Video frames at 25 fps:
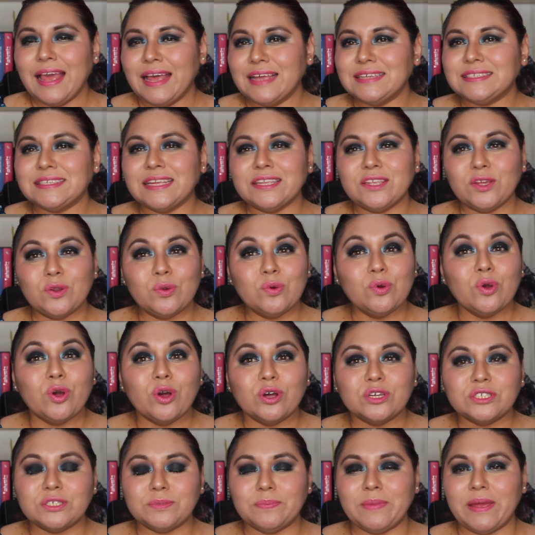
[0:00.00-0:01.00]
es que tiene un
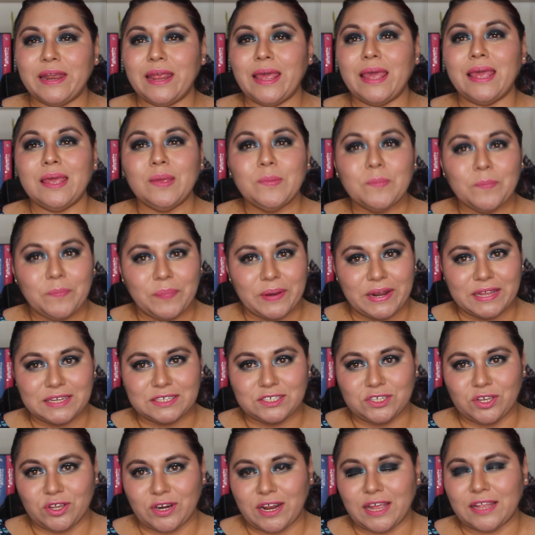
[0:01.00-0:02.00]
cosmere
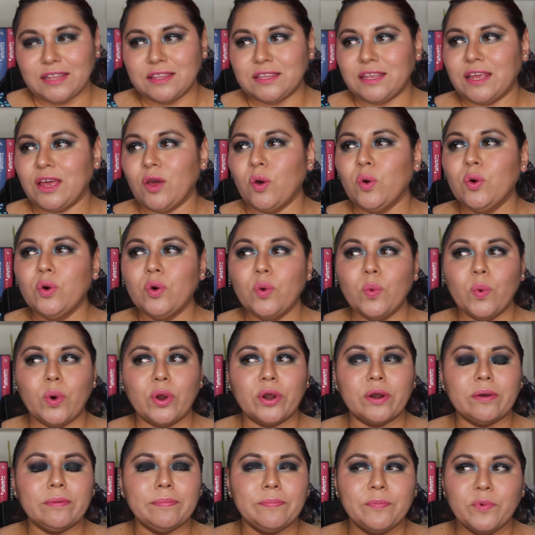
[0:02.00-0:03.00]
impresionante, un
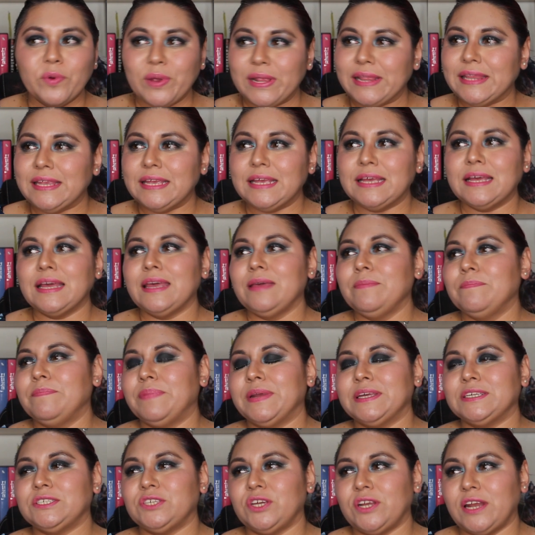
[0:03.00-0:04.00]
world building
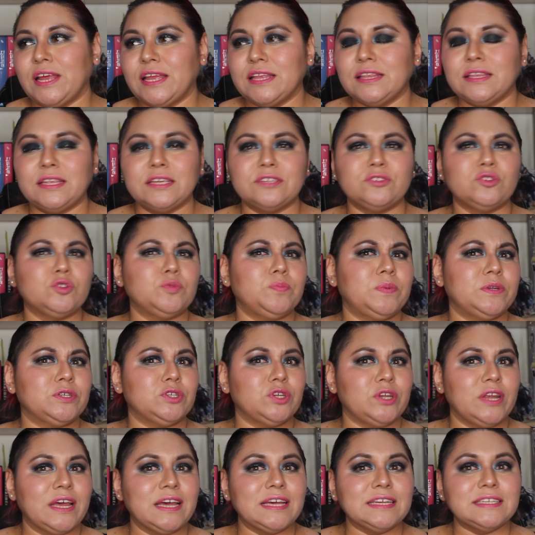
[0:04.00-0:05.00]
impresionante, sus
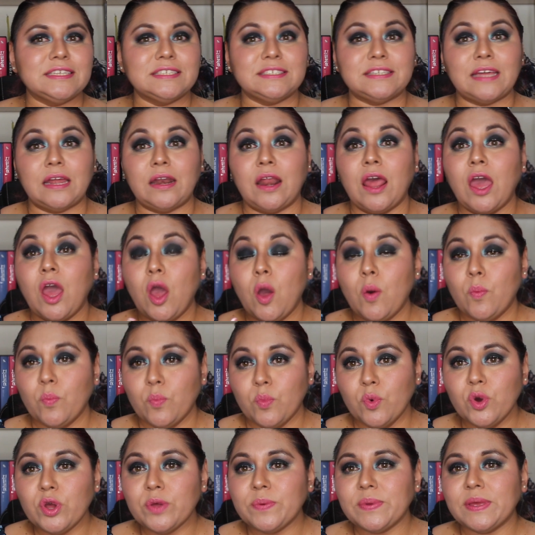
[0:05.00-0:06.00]
personajes están
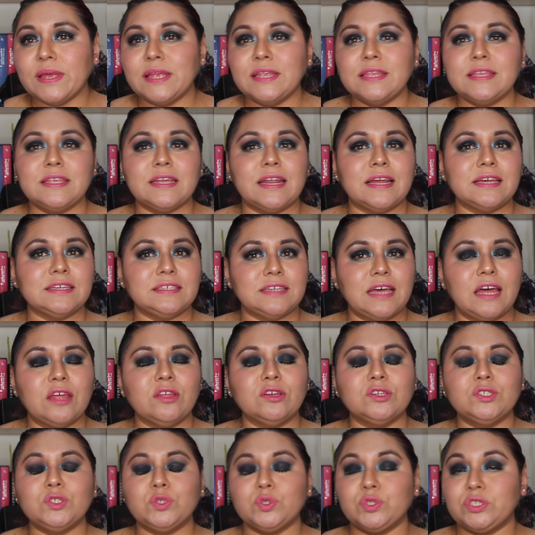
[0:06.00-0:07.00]
muy bien
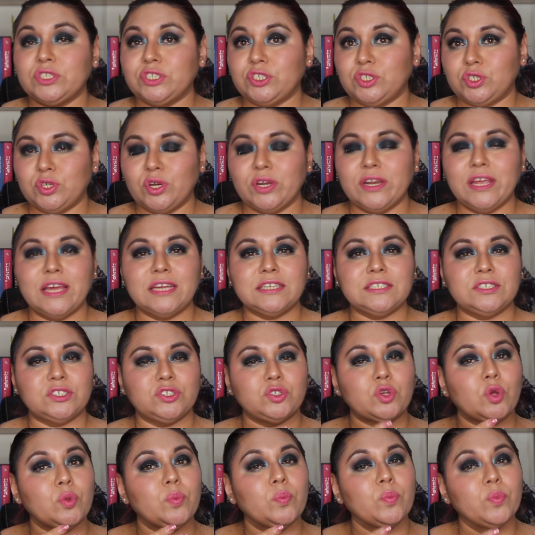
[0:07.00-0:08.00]
trazados, sus historias
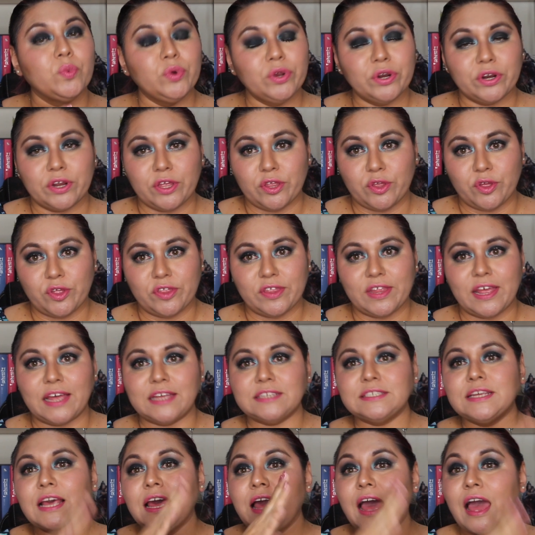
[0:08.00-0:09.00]
son muy
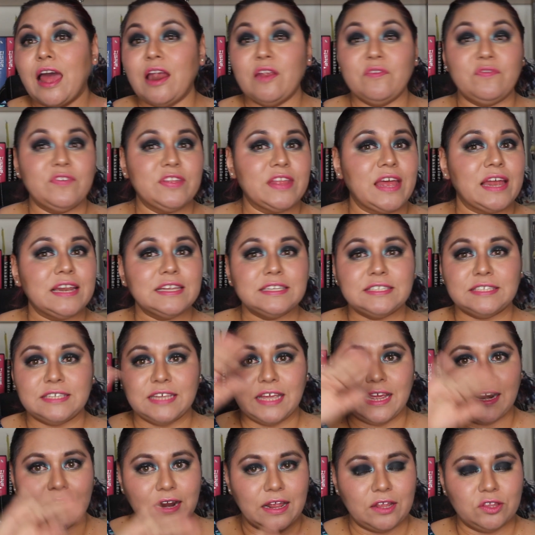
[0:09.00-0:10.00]
redondas, al final
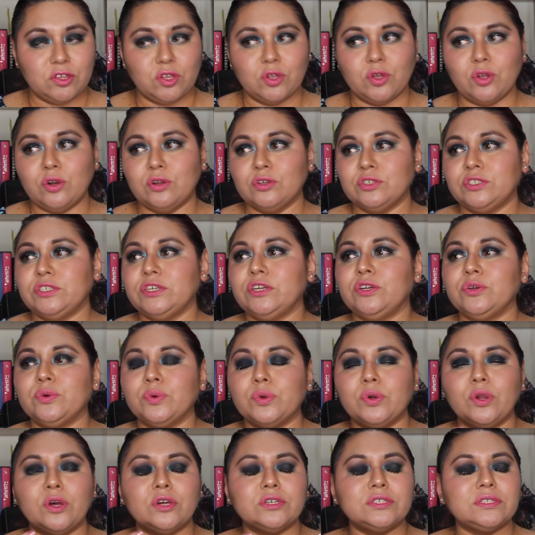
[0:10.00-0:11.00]
cierran todos los
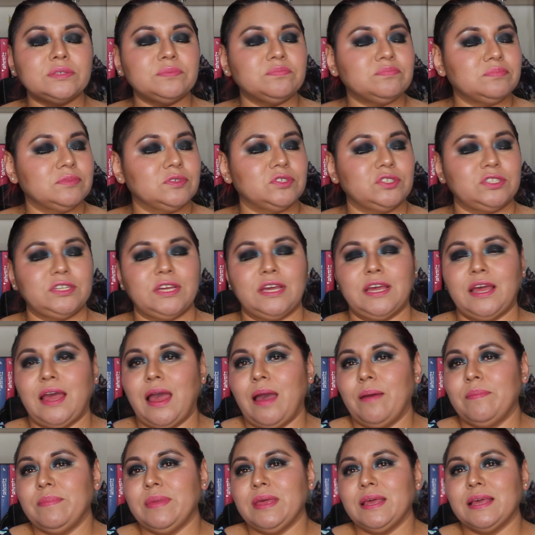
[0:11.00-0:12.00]
círculos, no sé,
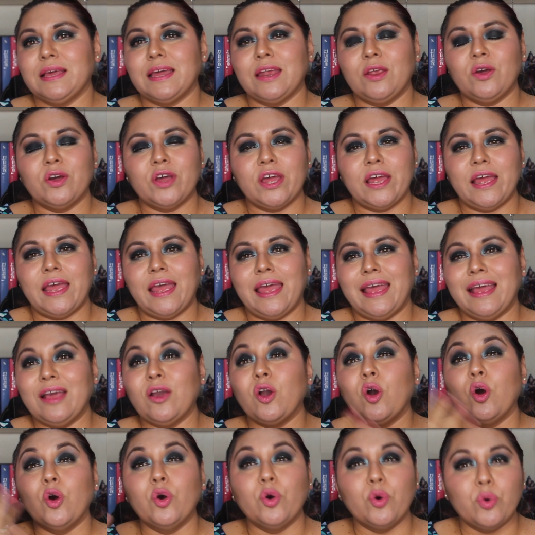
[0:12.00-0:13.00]
a mí creo que
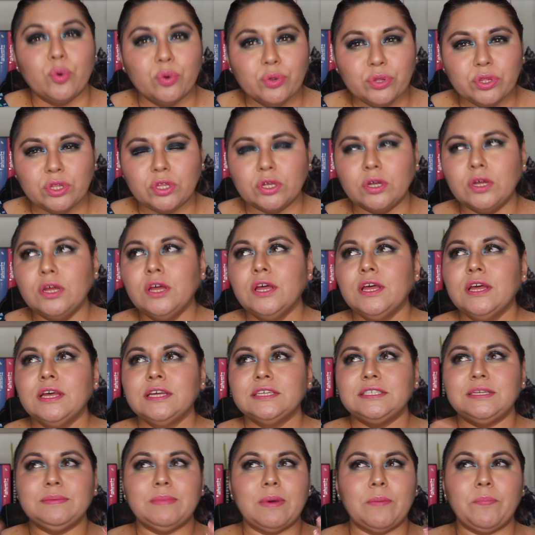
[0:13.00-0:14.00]
en conjunto,
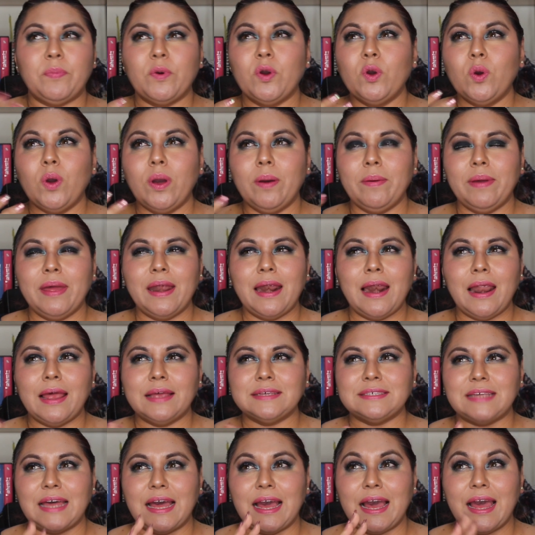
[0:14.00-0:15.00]
si me pongo a ver
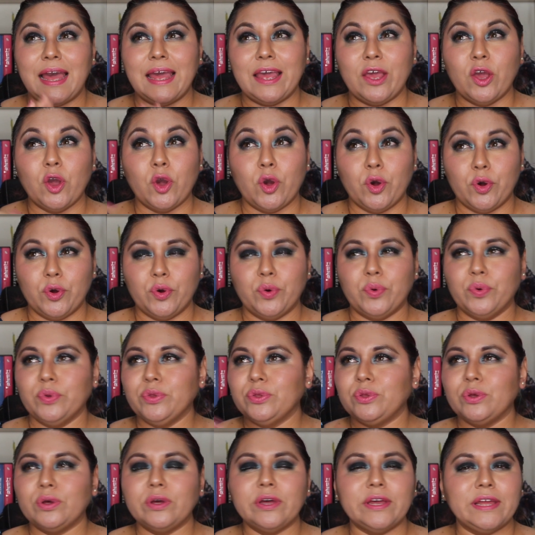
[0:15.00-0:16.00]
la saga en
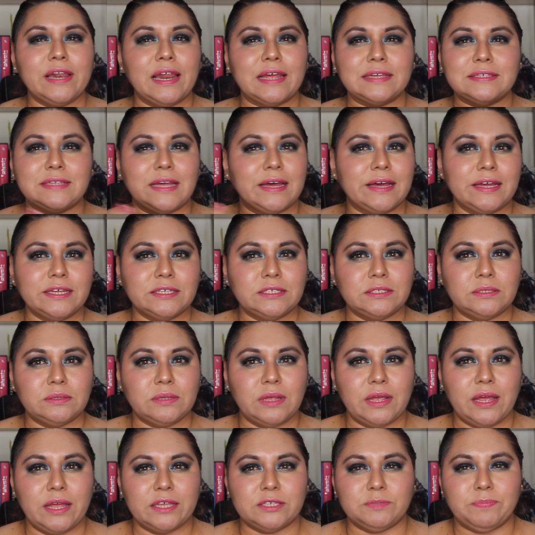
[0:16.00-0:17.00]
conjunto, eh, la saga es
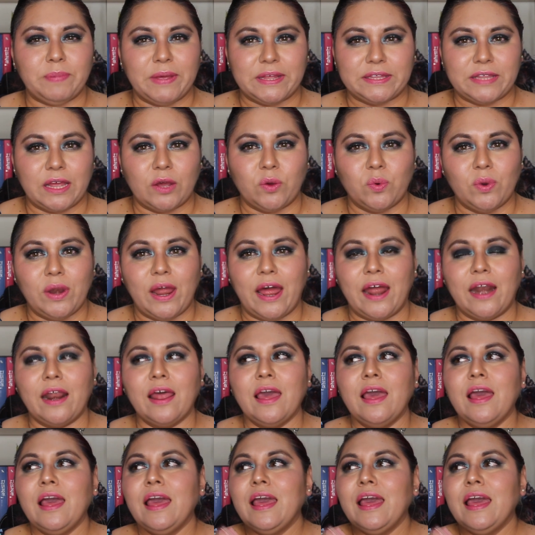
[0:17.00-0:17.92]
espectacular.